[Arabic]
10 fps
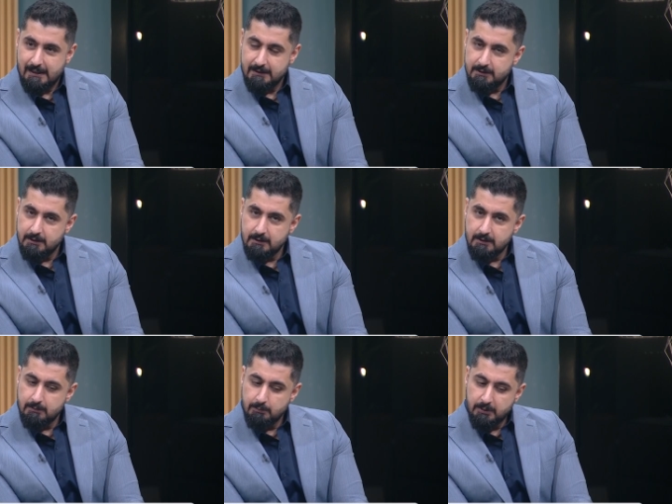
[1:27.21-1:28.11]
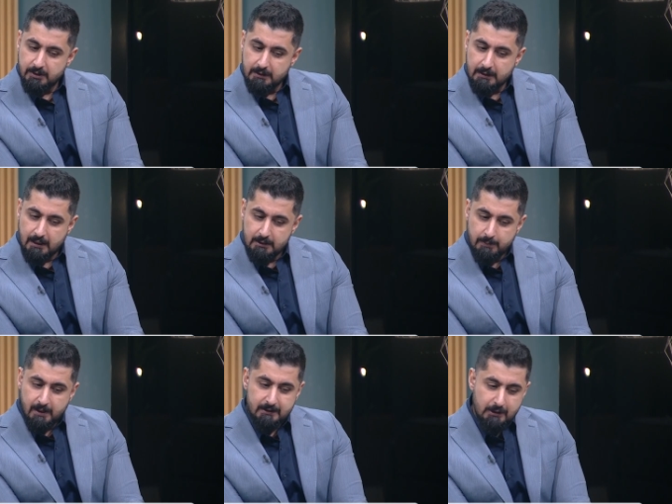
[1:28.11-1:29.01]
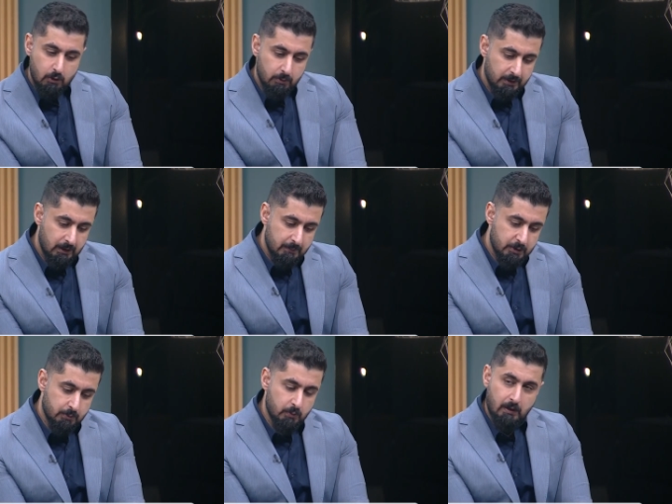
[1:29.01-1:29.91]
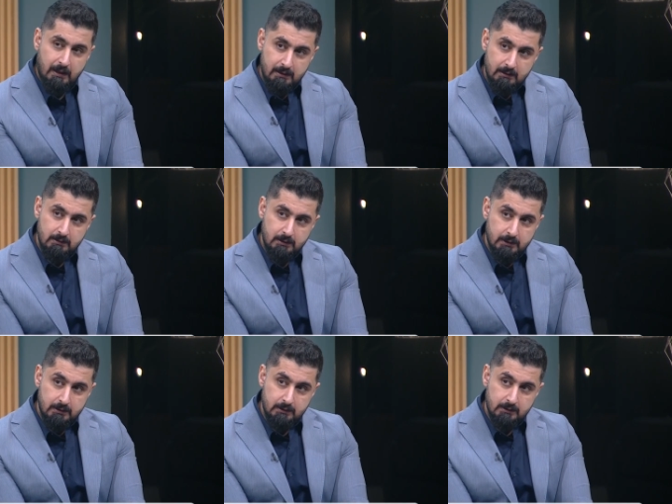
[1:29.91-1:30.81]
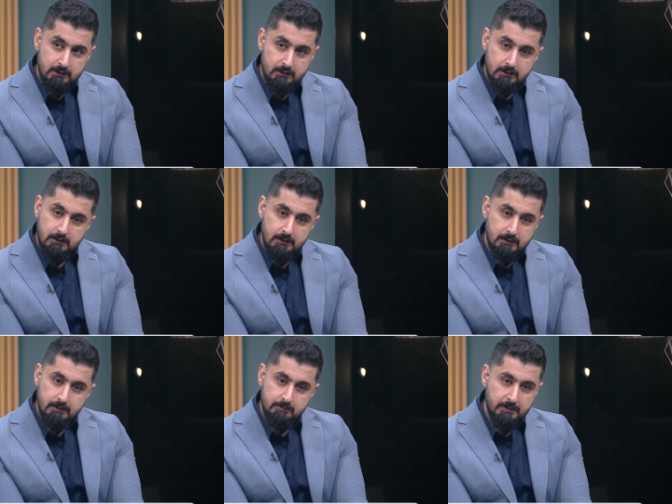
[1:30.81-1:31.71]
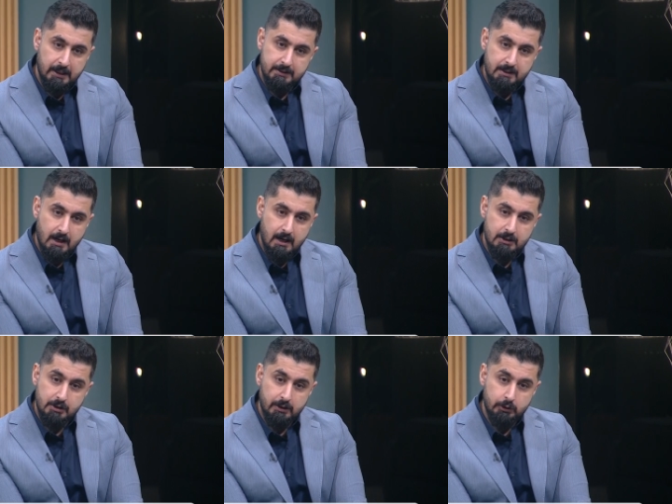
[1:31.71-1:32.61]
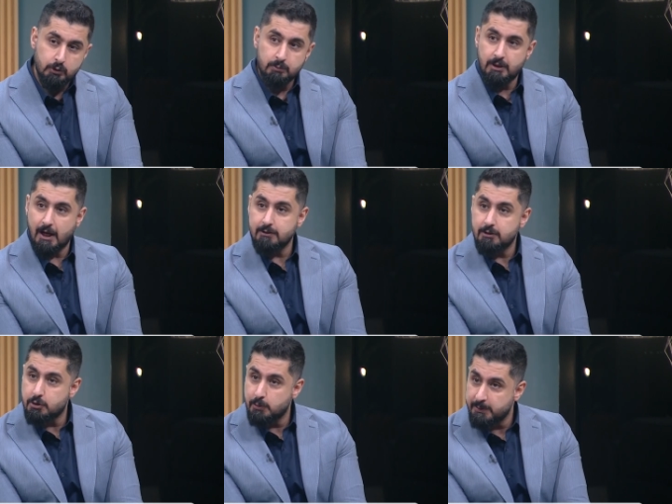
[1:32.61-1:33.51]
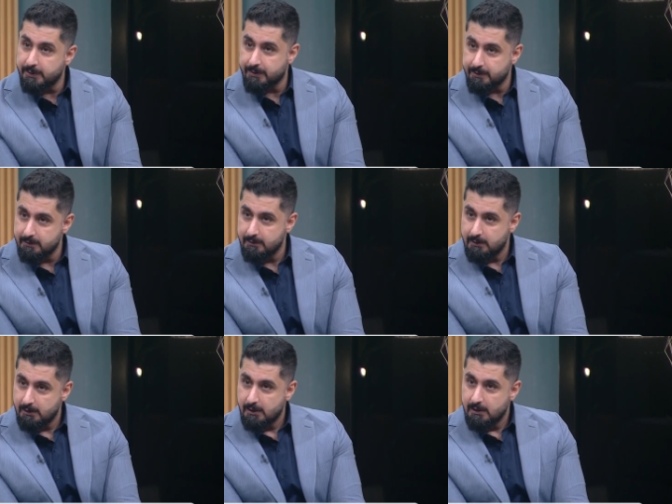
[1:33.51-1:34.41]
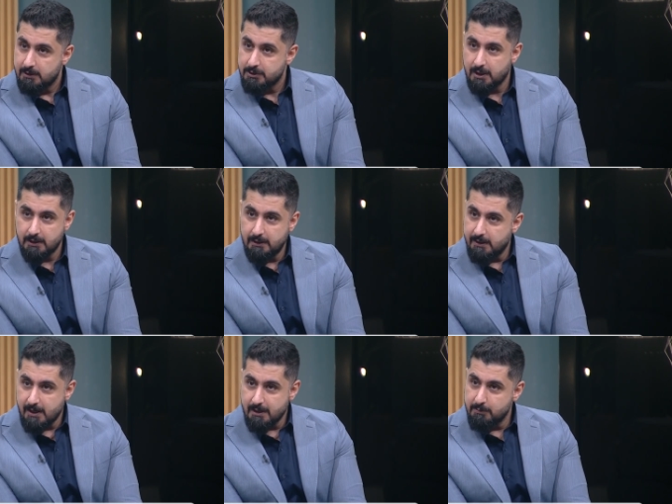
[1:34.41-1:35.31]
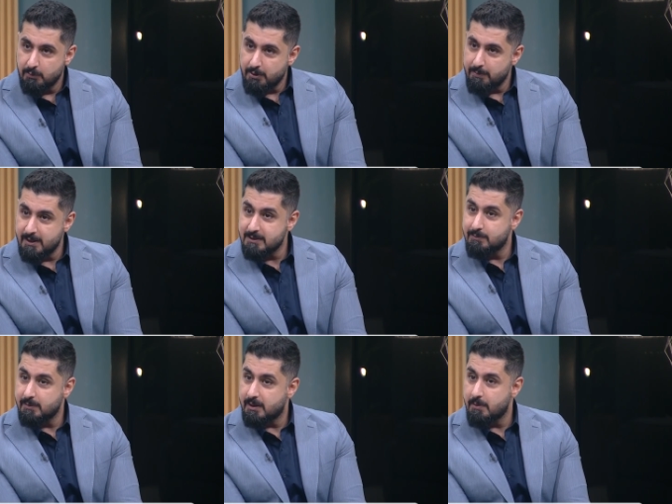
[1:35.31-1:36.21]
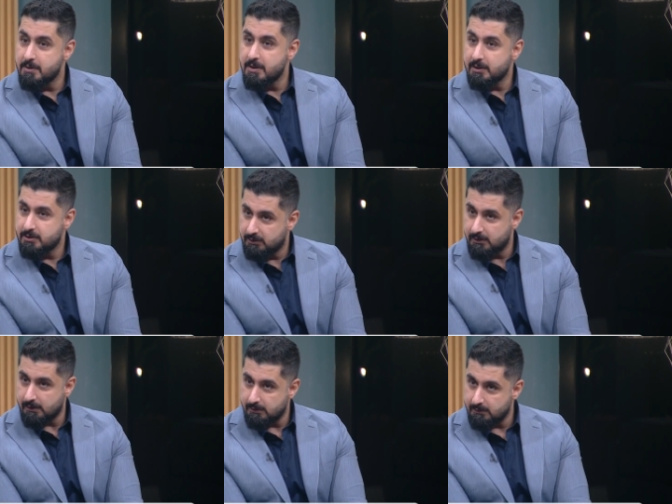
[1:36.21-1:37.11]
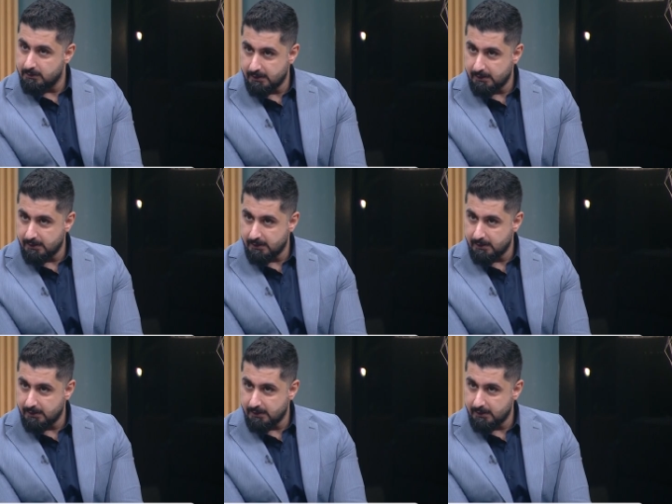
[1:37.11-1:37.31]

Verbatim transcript: انت من الطالبات او من المجموعه اللي يعني صراحه كان عندكم تحدي كبير صحيح كان العراق يمر بازمه كبيره جدا مم.